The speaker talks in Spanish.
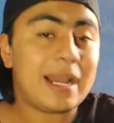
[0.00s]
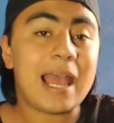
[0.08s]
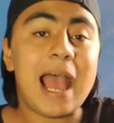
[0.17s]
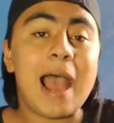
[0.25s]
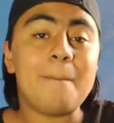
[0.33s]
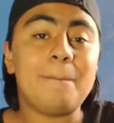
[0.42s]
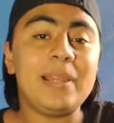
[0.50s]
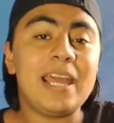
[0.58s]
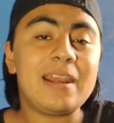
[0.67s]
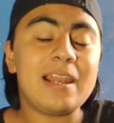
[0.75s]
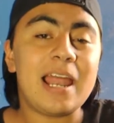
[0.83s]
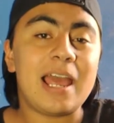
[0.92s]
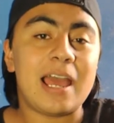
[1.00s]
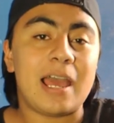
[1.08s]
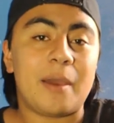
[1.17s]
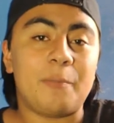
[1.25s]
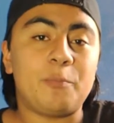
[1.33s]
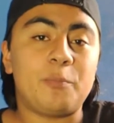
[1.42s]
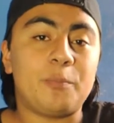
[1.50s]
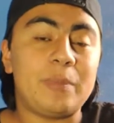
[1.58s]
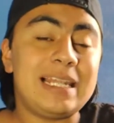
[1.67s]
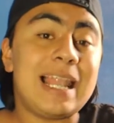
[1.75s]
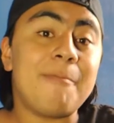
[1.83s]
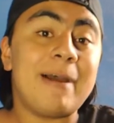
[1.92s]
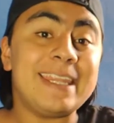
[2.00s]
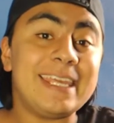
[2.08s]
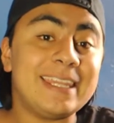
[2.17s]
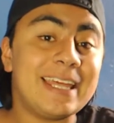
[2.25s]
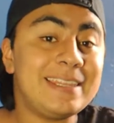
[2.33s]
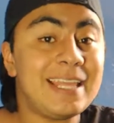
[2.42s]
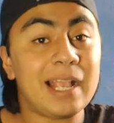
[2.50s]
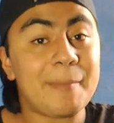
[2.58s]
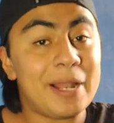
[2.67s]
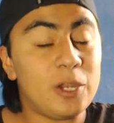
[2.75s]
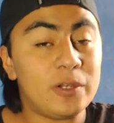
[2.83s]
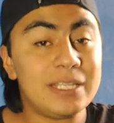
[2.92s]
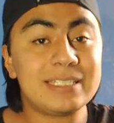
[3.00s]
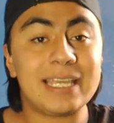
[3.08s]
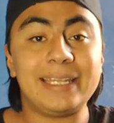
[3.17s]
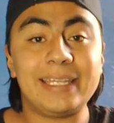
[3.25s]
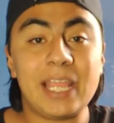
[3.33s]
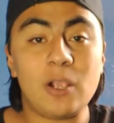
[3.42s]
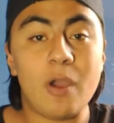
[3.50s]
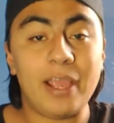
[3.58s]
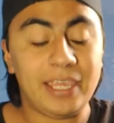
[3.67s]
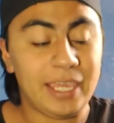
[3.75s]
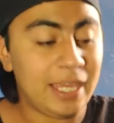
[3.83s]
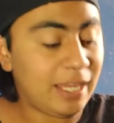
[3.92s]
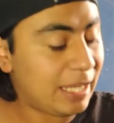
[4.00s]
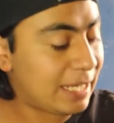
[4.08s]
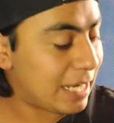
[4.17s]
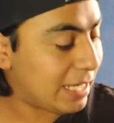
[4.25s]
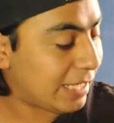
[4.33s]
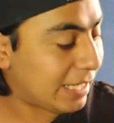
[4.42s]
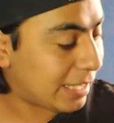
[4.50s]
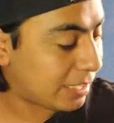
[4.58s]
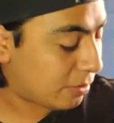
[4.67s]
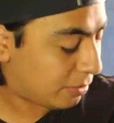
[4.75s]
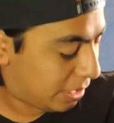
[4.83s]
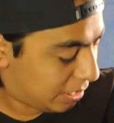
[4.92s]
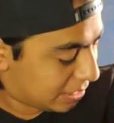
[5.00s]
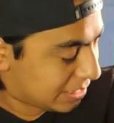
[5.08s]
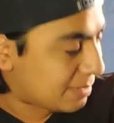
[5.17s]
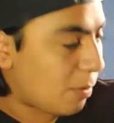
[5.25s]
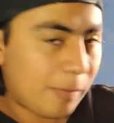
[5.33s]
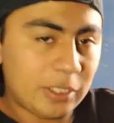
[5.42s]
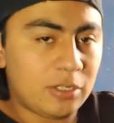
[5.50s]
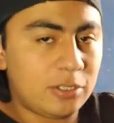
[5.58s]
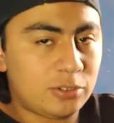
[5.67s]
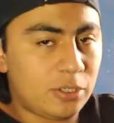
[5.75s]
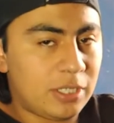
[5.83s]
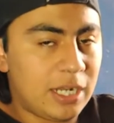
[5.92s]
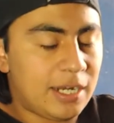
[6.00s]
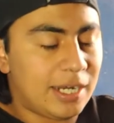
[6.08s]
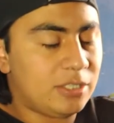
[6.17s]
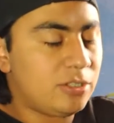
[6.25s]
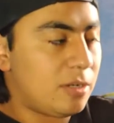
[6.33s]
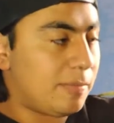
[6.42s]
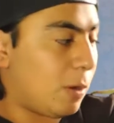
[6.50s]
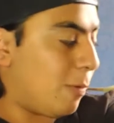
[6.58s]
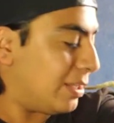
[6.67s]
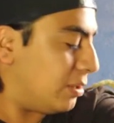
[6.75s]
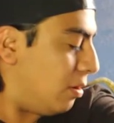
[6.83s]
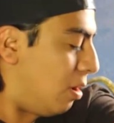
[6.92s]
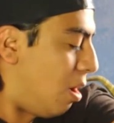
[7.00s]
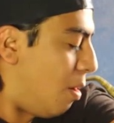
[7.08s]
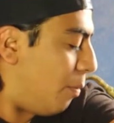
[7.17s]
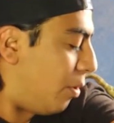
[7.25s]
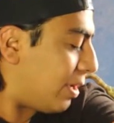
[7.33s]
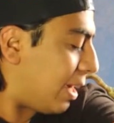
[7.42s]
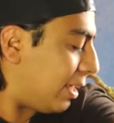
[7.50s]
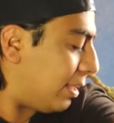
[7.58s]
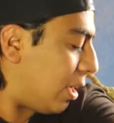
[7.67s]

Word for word: para ampliar la, variedad de camaleones que tengo aquí en el criadero, ¿ok? En este momento no estoy en el criadero, estoy en mi cuarto, porque aquí